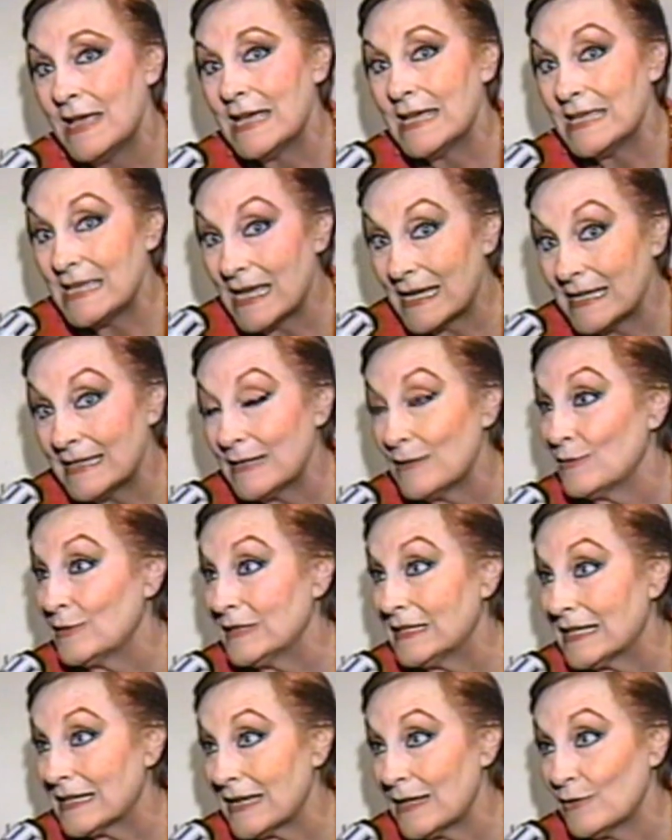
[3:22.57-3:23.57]
y aquí tengo
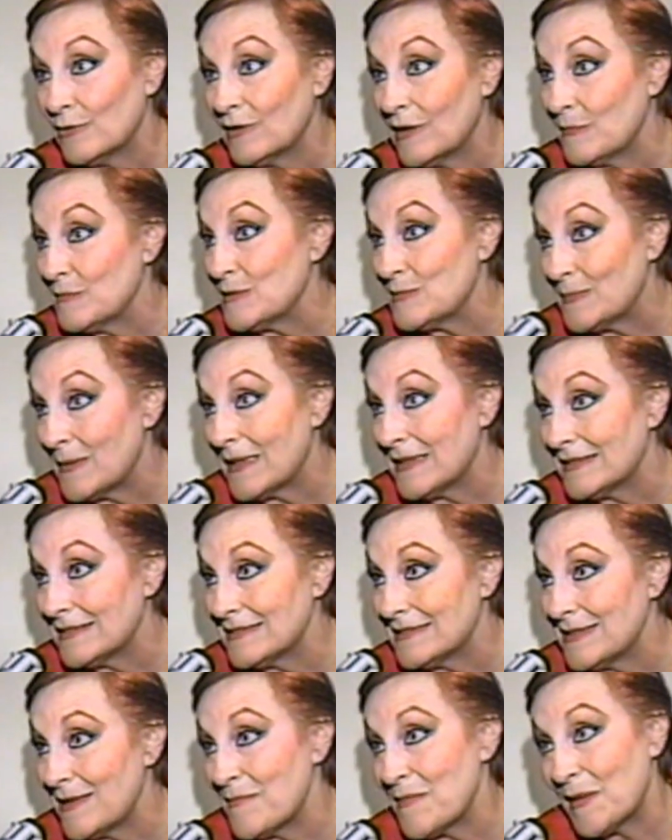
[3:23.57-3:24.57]
enterrados a mis
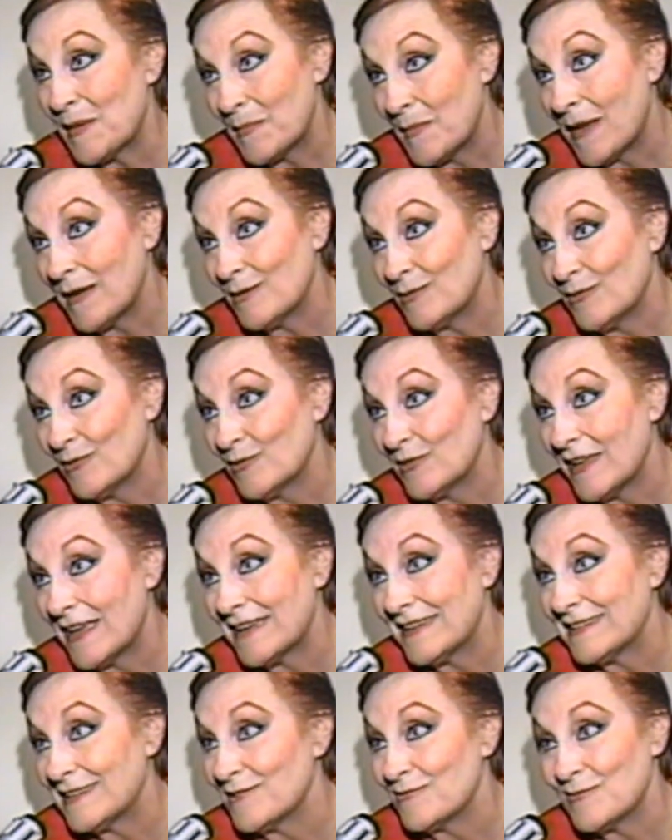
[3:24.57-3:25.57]
padres y a mi hermano, o sea
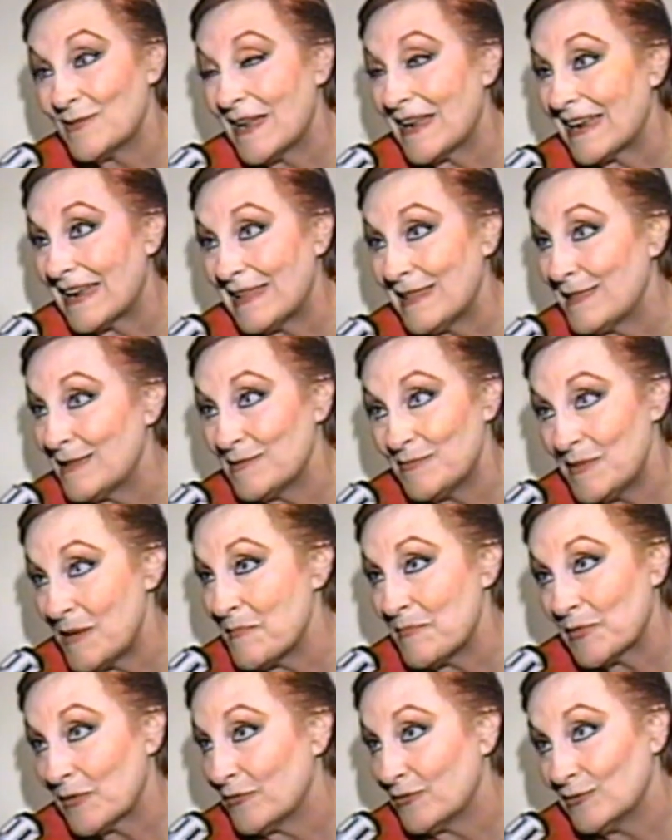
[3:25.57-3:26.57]
que tengo unas raíces
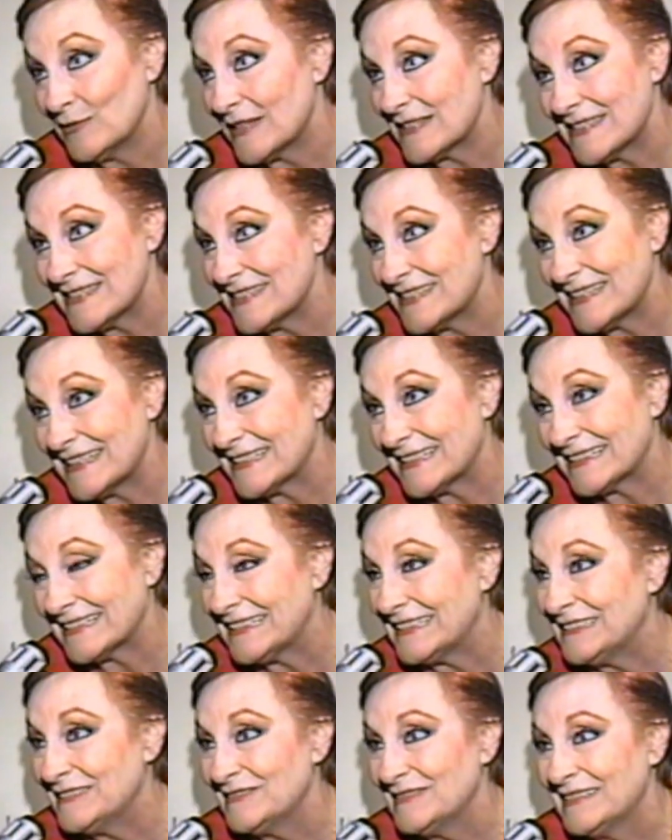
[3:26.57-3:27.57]
bien profundas echadas
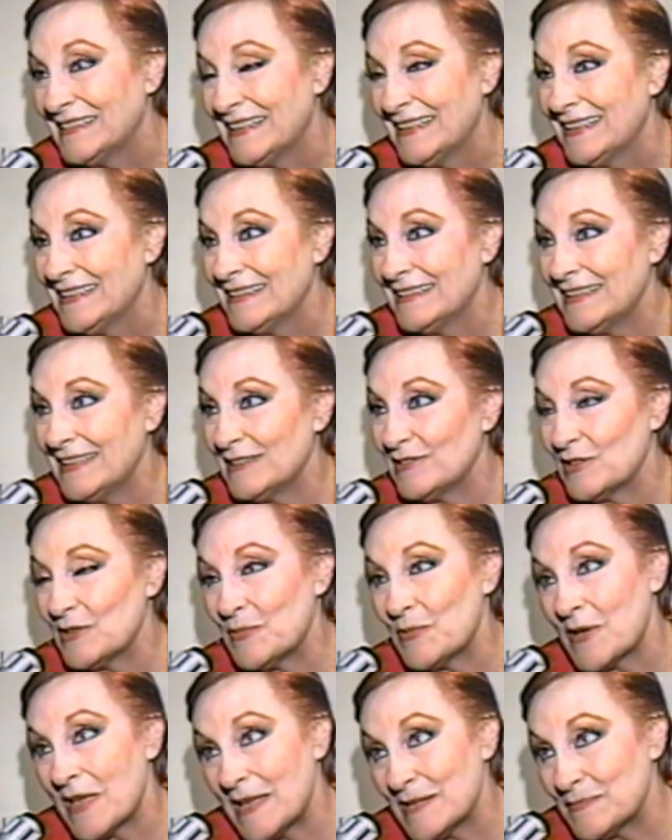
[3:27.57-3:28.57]
acá. Entonces
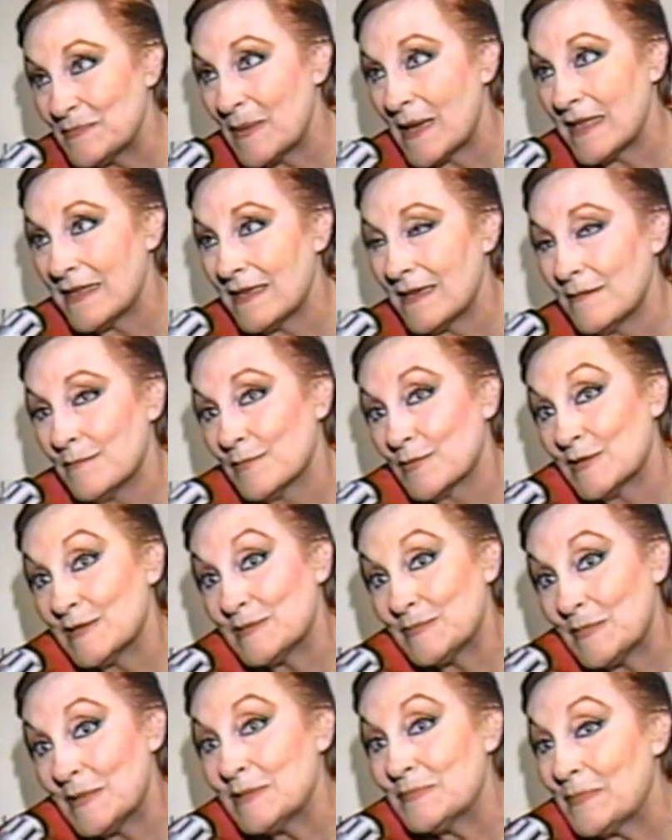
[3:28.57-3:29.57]
voy a España, porque
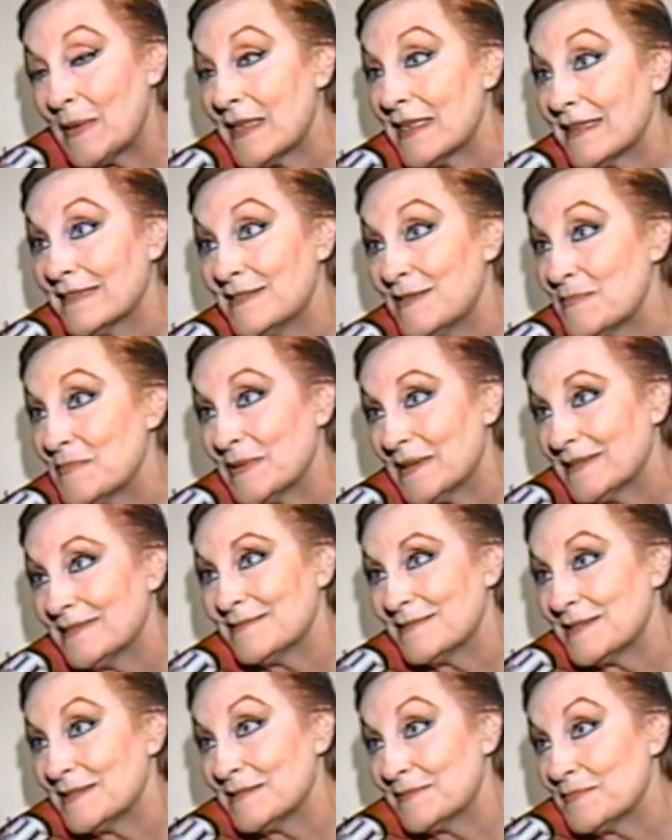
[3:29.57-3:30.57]
España siempre
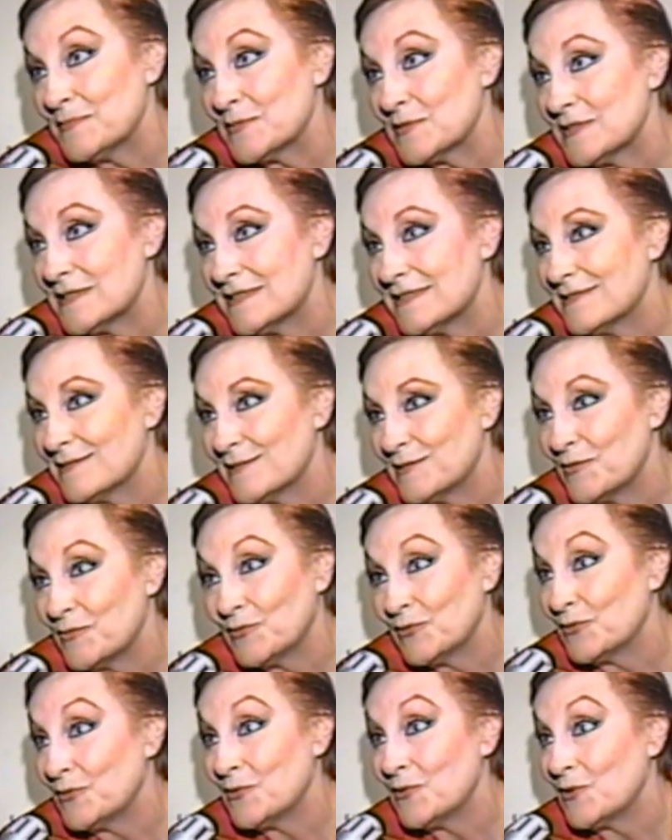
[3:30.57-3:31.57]
es pues
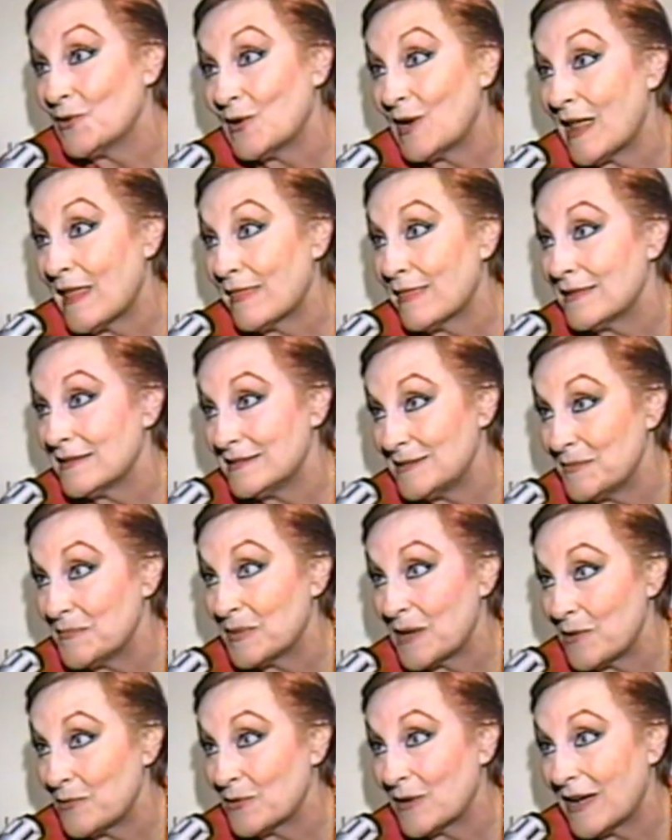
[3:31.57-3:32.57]
donde uno nace,
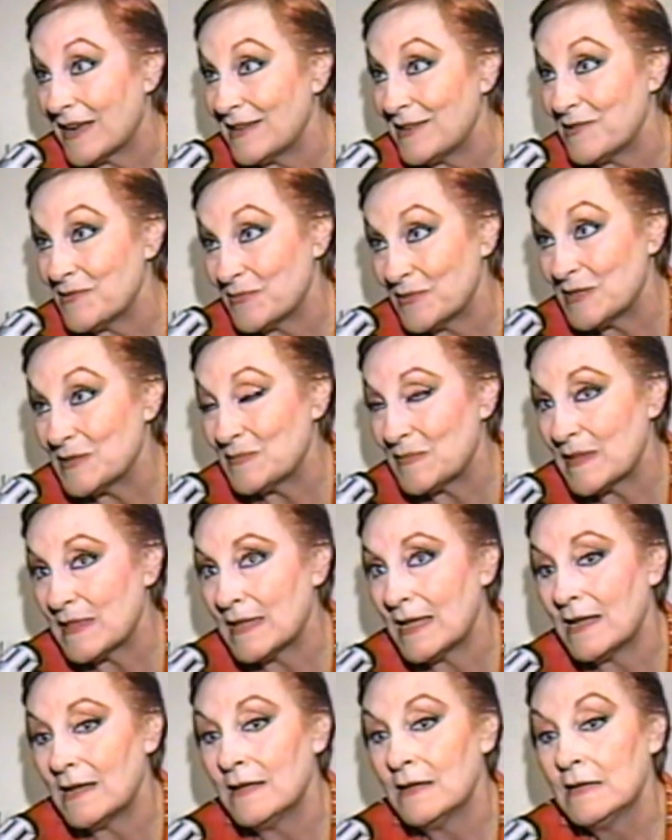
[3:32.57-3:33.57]
siempre hay un cariño muy
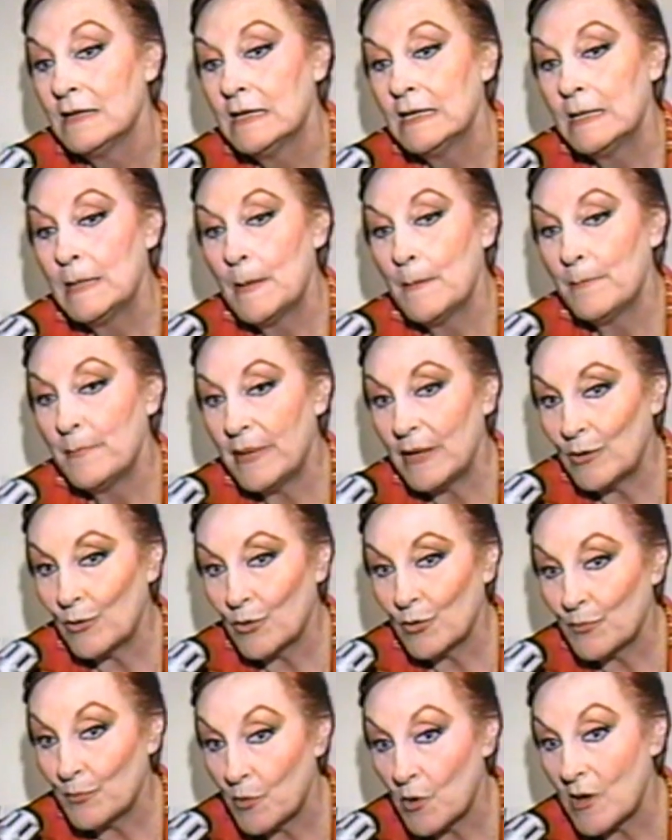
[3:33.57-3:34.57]
especial,
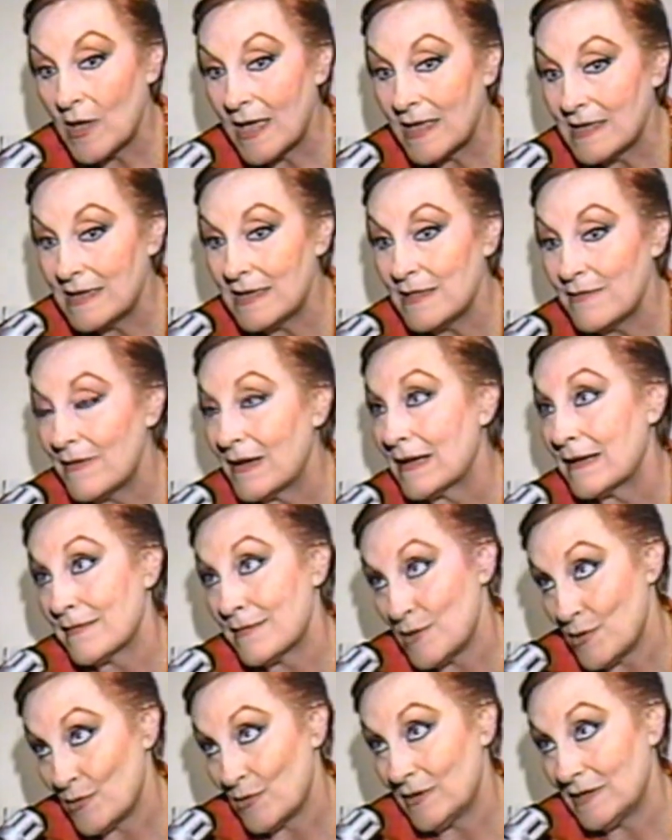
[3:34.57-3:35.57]
pero voy allí de
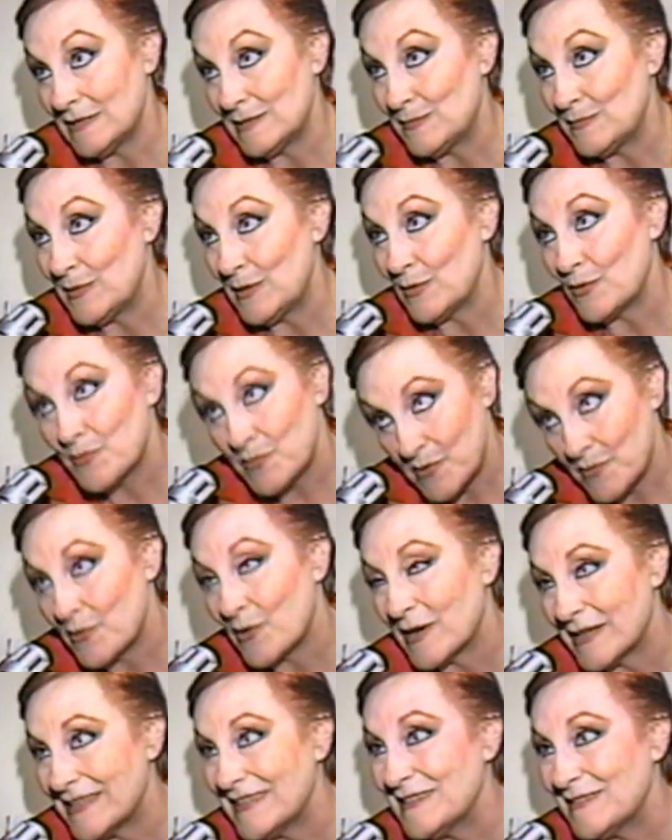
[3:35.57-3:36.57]
vacaciones, pero vivo
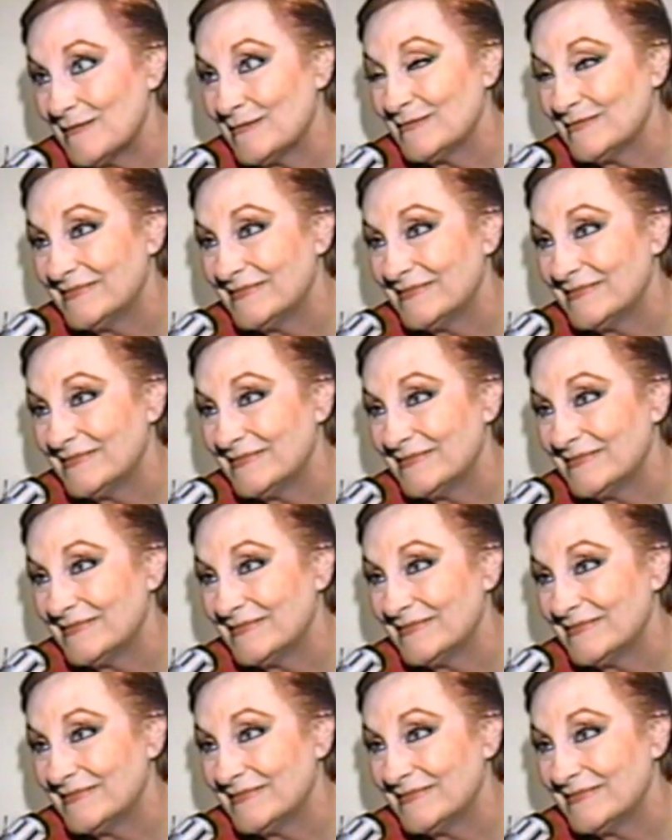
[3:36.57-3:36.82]
aquí.